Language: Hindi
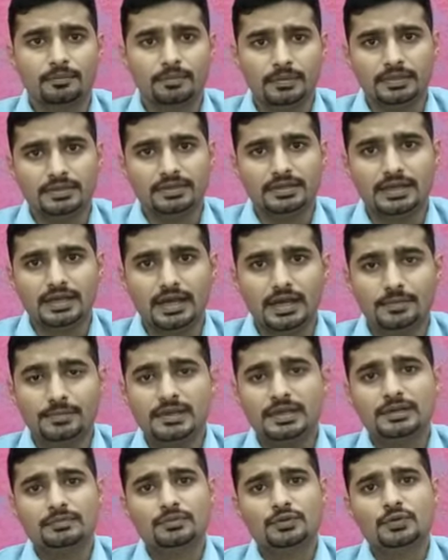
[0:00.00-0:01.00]
पर
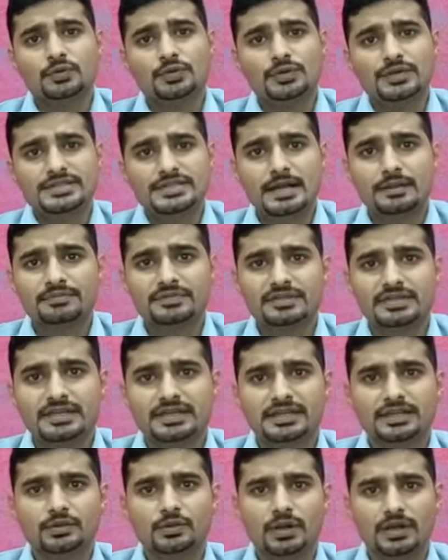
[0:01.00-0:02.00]
अभी हम लोगों के सामने
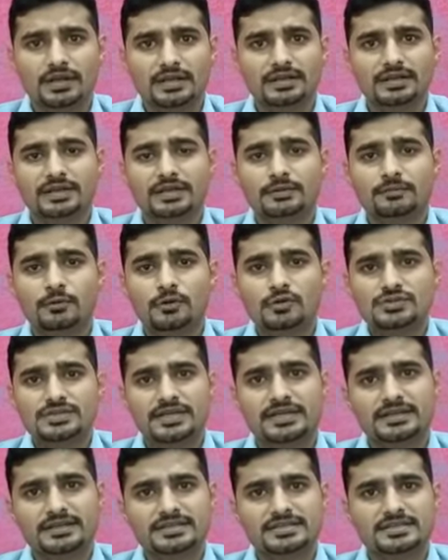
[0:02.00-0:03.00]
देखने को आ रहा है बहुत
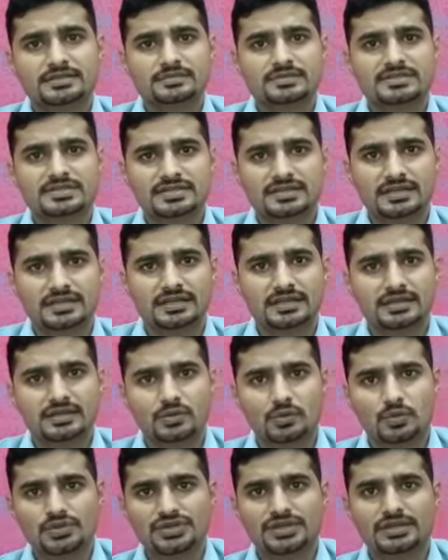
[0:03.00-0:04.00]
सारे कस्टमर्स के
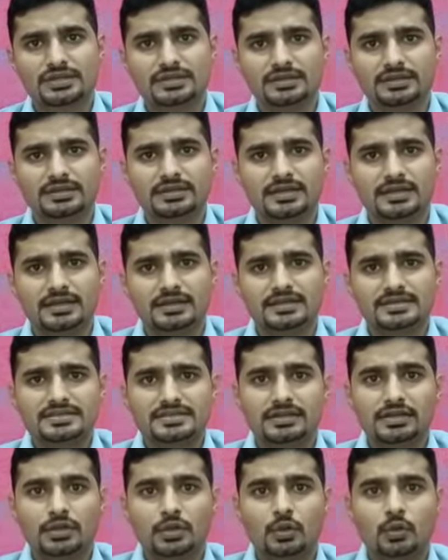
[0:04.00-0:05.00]
क्वेश्चन हैं कि
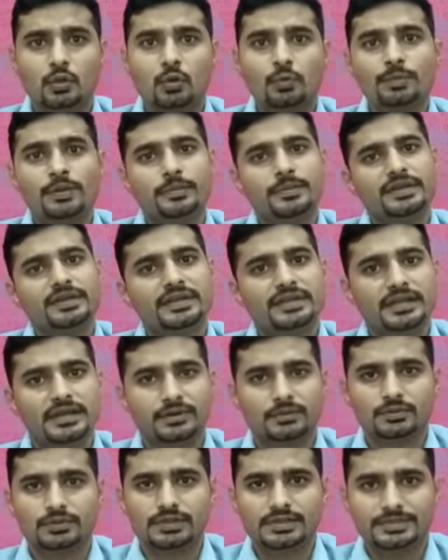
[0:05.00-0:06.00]
सर को पेमेंट
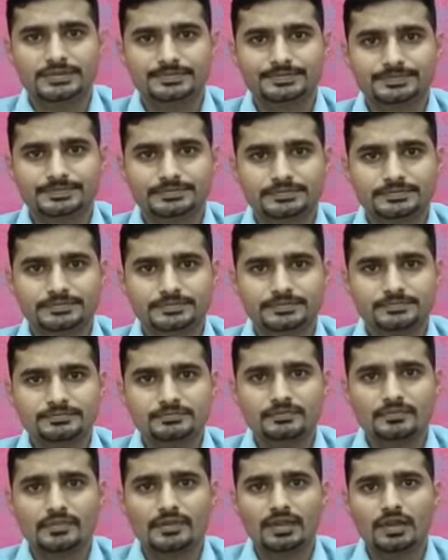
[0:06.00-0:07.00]
क्या होता है
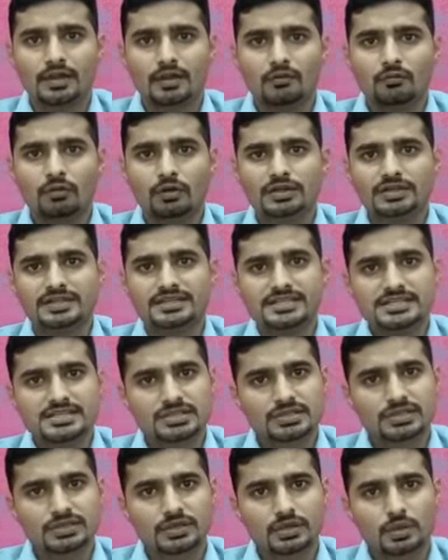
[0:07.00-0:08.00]
वॉट इज़
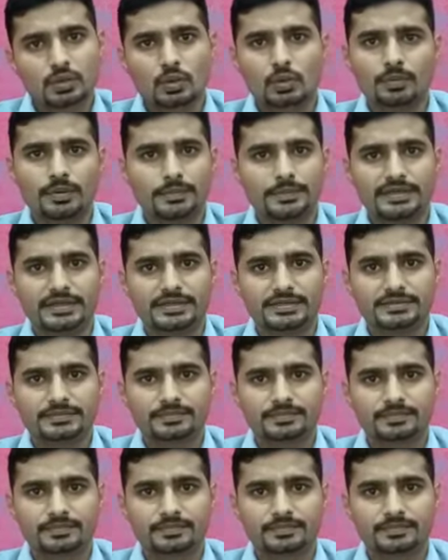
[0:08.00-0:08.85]
को पेमेंट